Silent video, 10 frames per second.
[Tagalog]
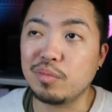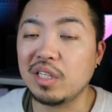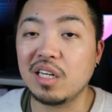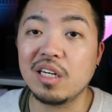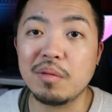
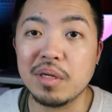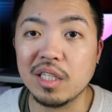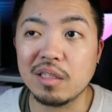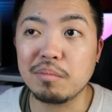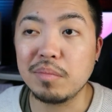pwede rin naman
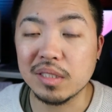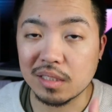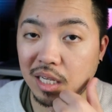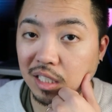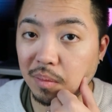kitang
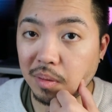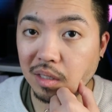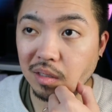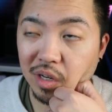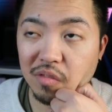bisitahin kapag
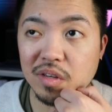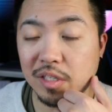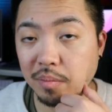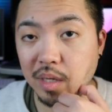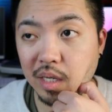when I
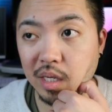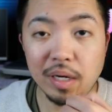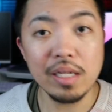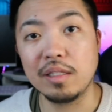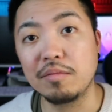visit my
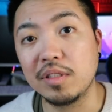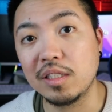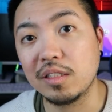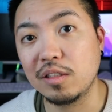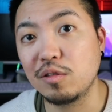relatives
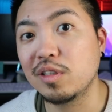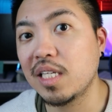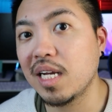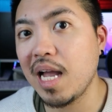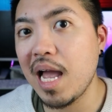dun
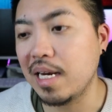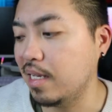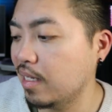sa Cali.